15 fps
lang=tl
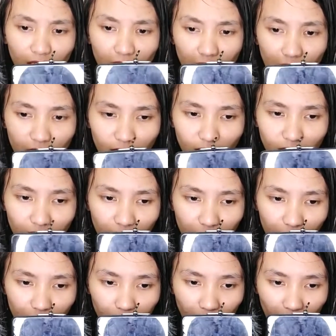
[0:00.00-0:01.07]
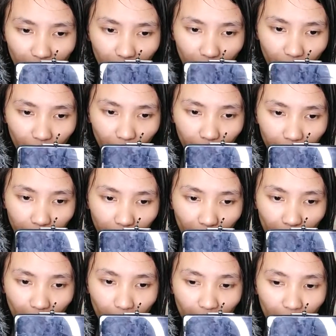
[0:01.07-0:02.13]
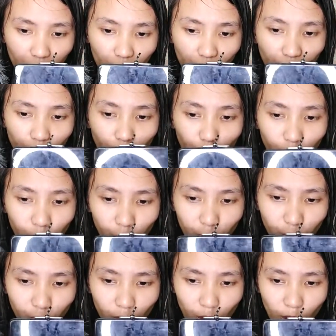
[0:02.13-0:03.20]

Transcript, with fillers: This microphone, Boya microphone,